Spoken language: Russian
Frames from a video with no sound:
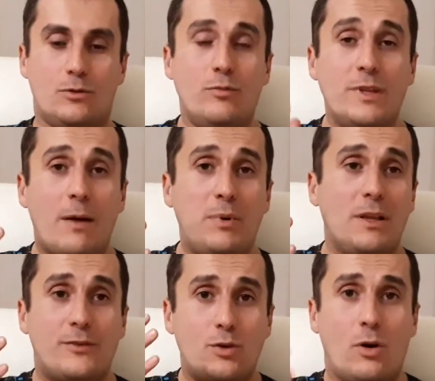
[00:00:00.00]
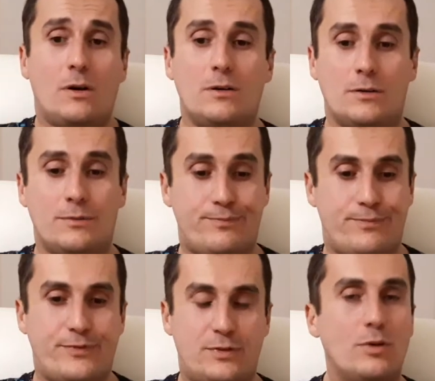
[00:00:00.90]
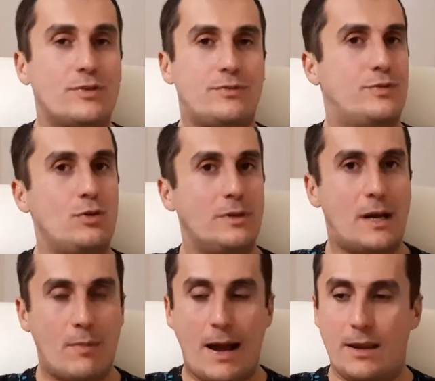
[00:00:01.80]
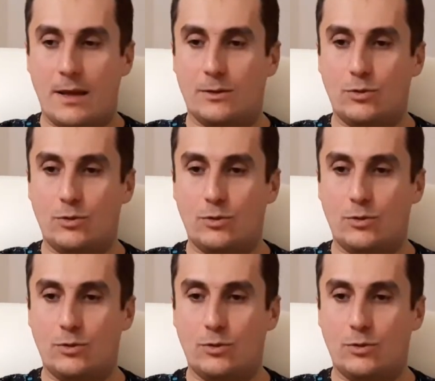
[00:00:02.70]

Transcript: У меня было все, э, все, все нормально.